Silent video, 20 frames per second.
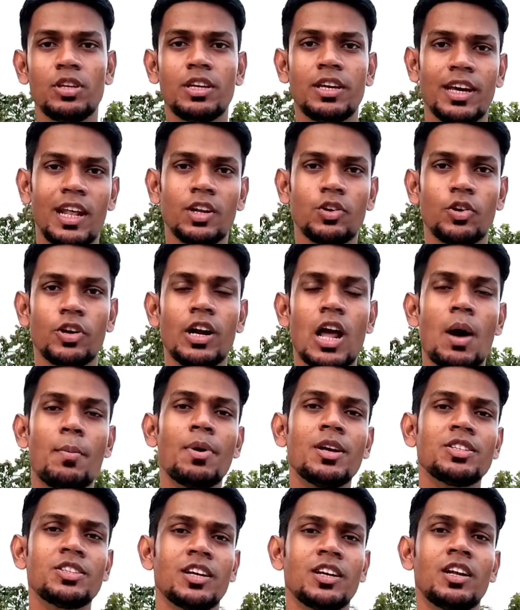আপনি যদি
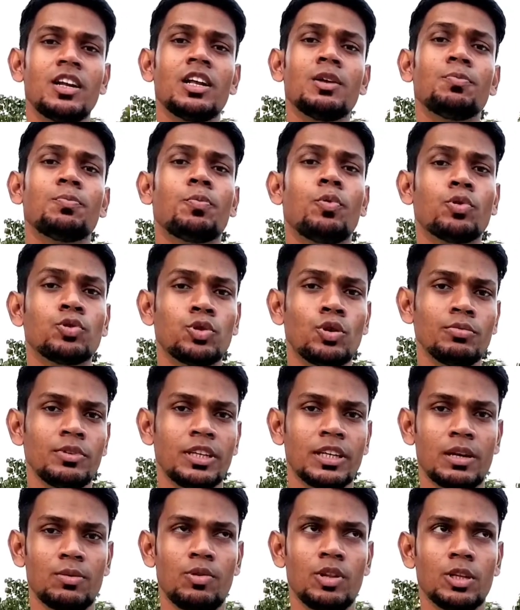খেয়াল করেন আমার চ্যানেলের
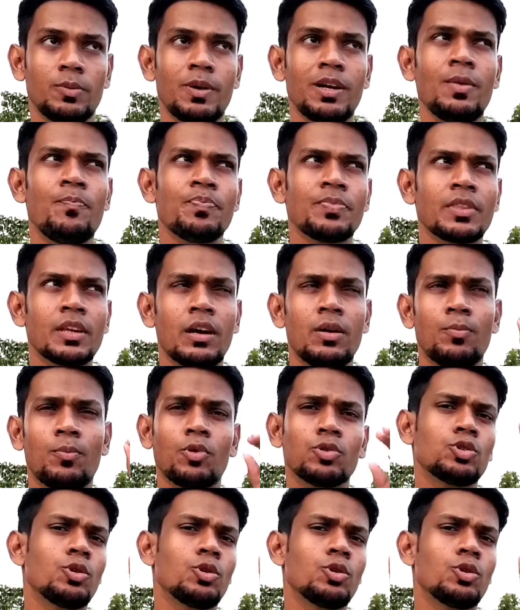প্রথম থেকে বলতে পারেন